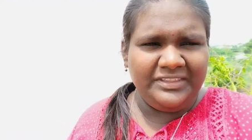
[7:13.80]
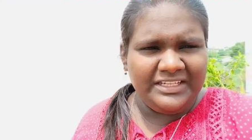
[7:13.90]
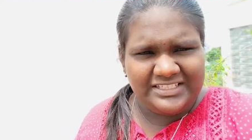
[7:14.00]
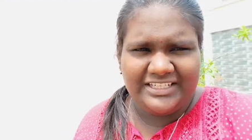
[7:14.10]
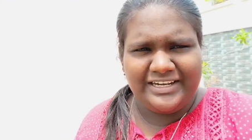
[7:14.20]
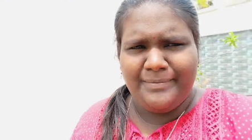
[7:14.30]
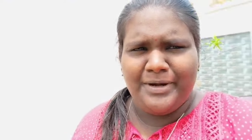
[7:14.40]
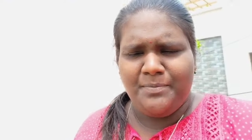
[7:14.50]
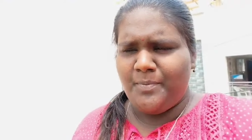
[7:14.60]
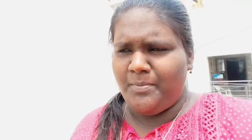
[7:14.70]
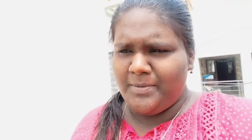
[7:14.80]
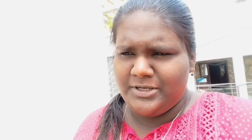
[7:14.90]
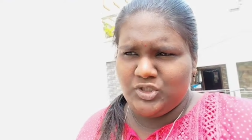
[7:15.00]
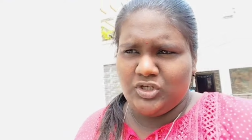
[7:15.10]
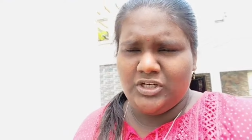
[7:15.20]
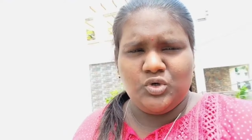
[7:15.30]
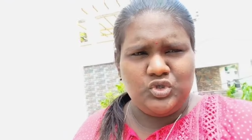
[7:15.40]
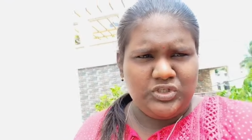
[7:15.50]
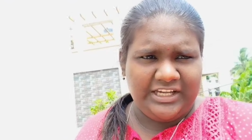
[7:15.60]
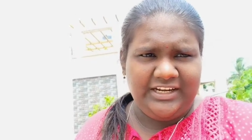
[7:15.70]
சரி ட்ரை பண்ணி பார்ப்போமே அப்படின்னு சொல்லிட்டு
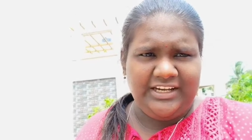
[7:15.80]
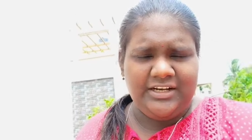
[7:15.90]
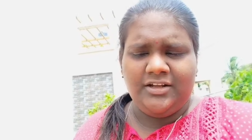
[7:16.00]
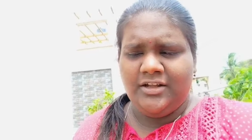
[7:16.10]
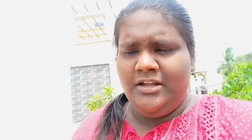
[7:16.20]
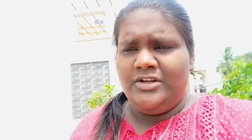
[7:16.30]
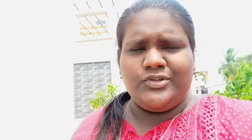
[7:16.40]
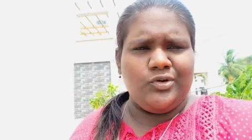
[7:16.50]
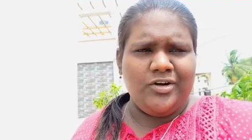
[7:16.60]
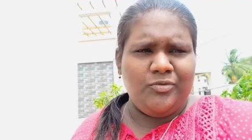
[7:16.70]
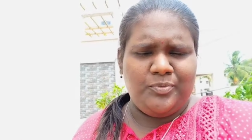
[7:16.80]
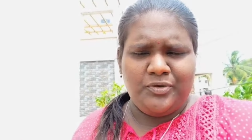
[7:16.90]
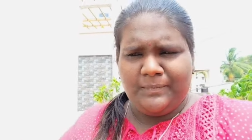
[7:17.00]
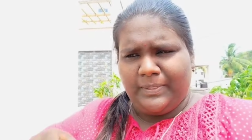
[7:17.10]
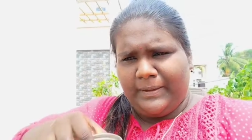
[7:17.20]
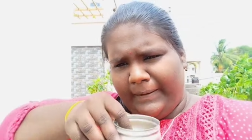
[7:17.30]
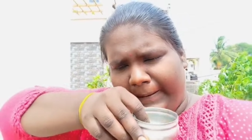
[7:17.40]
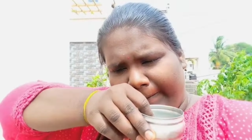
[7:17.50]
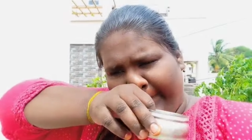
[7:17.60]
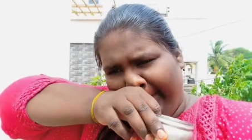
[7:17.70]
கொஞ்சம் தண்ணியில் சோடா உப்பு
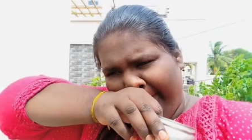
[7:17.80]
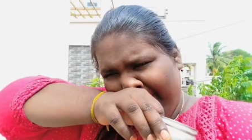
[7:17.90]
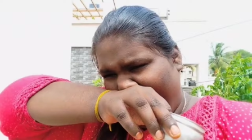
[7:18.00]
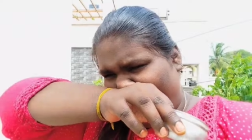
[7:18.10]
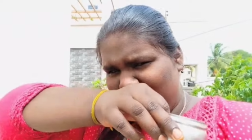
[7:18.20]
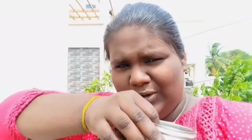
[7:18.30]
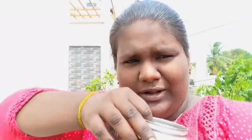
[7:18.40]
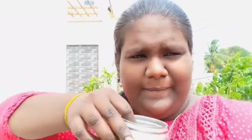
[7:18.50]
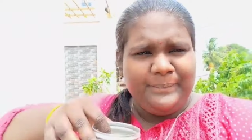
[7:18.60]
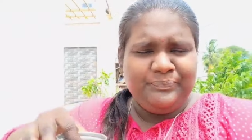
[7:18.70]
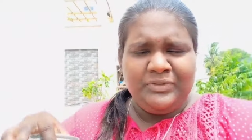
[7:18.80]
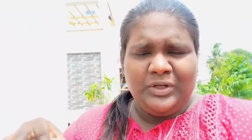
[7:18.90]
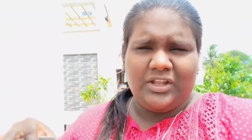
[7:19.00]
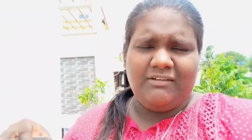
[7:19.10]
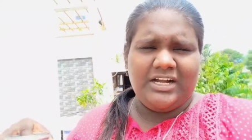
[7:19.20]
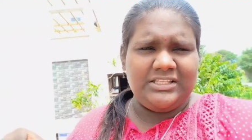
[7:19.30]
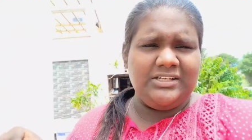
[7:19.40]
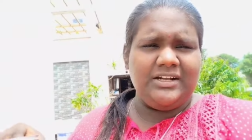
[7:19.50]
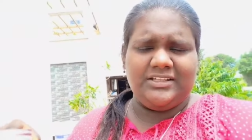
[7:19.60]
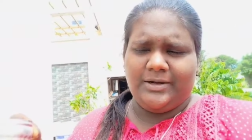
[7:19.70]
பேக்கிங் சோடா ஓகேவா அது
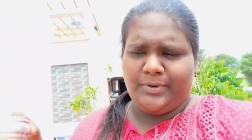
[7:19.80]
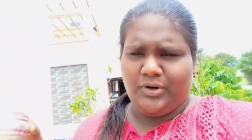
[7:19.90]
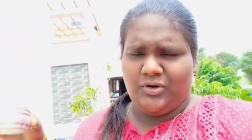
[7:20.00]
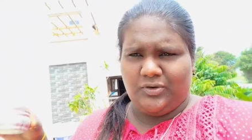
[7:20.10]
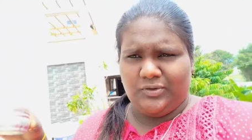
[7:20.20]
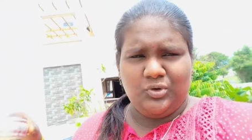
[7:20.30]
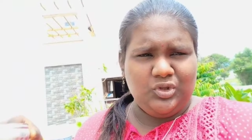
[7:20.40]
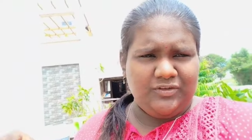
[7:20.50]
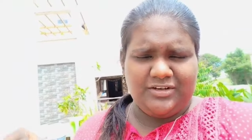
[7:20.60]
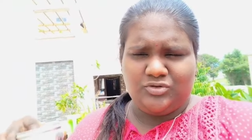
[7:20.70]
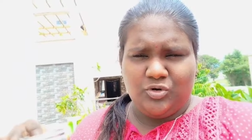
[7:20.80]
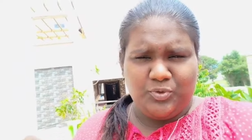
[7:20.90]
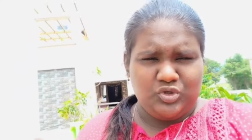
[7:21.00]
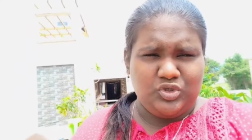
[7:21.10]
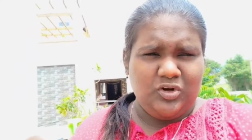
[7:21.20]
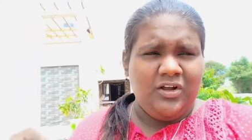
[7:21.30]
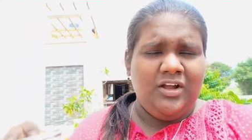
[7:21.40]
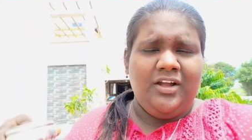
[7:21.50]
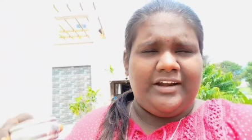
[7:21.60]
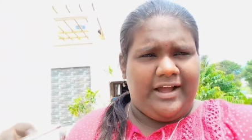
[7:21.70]
அதுக்கப்புறம் துணி துவைக்கிற சோப்பு கொஞ்சம்
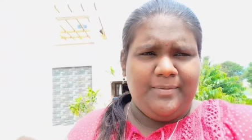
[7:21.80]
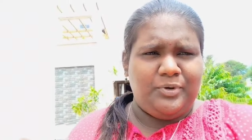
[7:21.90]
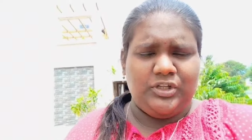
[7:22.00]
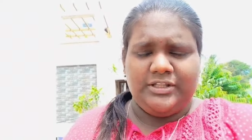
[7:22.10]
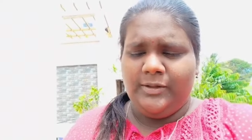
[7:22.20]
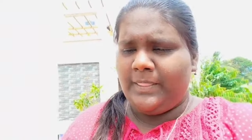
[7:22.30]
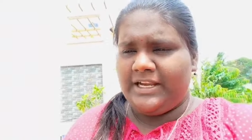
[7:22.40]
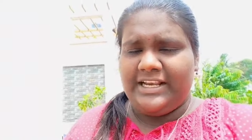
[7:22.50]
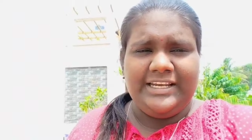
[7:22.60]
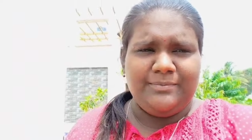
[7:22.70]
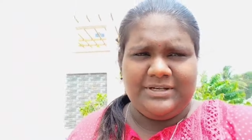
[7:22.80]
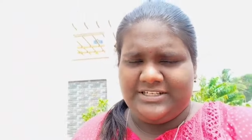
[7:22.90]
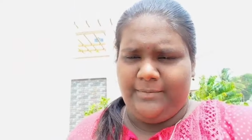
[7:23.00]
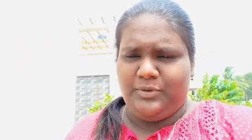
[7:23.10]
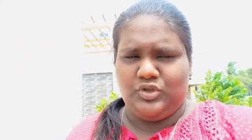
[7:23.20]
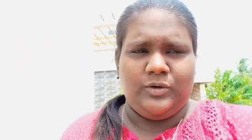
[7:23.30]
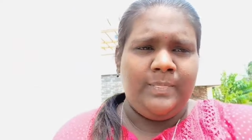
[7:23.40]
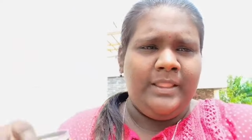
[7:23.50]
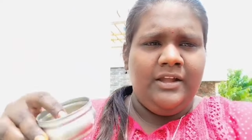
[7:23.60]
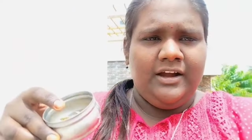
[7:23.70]
நான் போட்டது கிளீனிக் ப்ளஸ் ஷாம்பு கொஞ்சம்
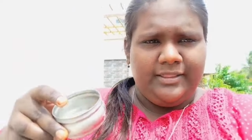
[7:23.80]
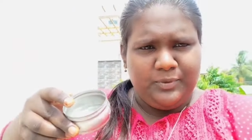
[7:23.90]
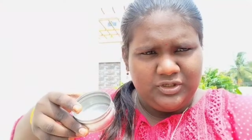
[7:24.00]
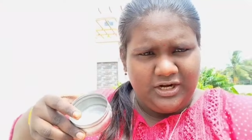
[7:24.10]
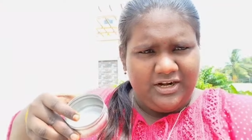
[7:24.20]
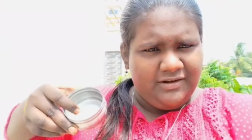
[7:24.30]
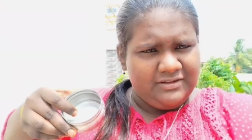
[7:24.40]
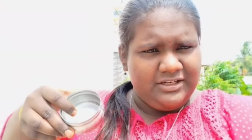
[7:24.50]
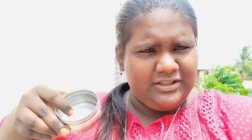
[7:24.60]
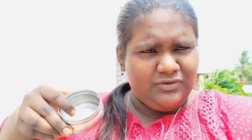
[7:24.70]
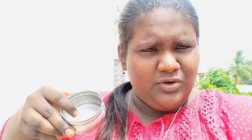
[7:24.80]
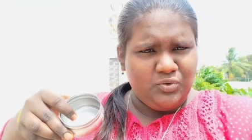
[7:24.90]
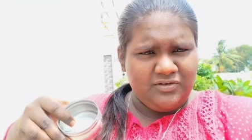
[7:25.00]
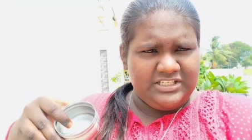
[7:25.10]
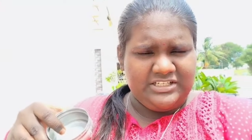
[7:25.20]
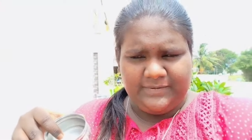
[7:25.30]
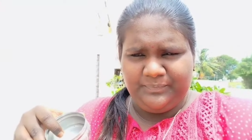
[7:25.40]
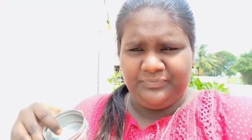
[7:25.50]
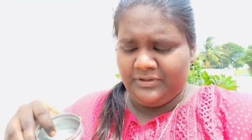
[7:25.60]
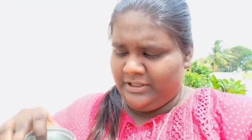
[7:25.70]
அதை போட்டு நல்லா வந்து நேற்று ஃபுல்லாக ஊற வச்சுட்டேன்
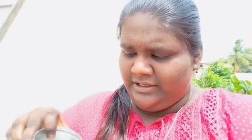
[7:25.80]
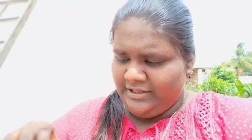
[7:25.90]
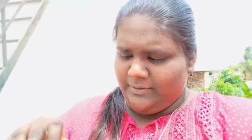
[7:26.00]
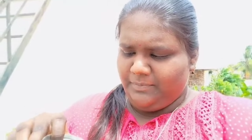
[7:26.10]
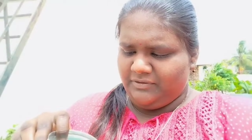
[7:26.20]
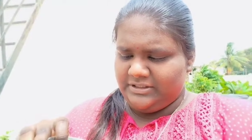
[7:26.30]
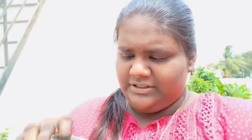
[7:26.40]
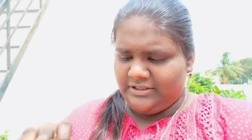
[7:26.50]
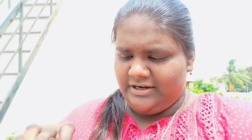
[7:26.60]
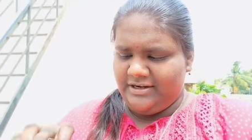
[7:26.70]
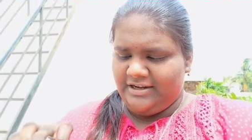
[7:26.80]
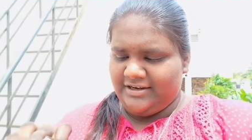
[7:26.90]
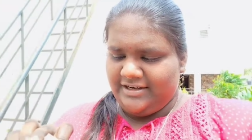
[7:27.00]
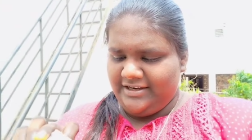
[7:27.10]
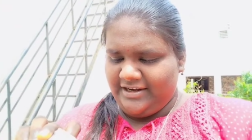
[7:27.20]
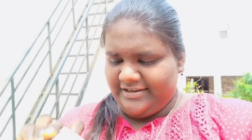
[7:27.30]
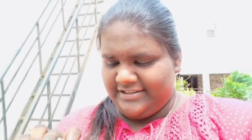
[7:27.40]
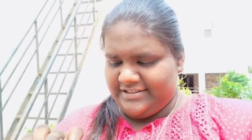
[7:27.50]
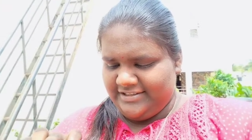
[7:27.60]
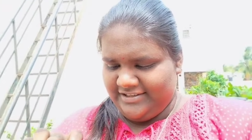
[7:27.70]
இப்போ வந்துட்டு நல்லா க்ளீன் ஆயிடுச்சு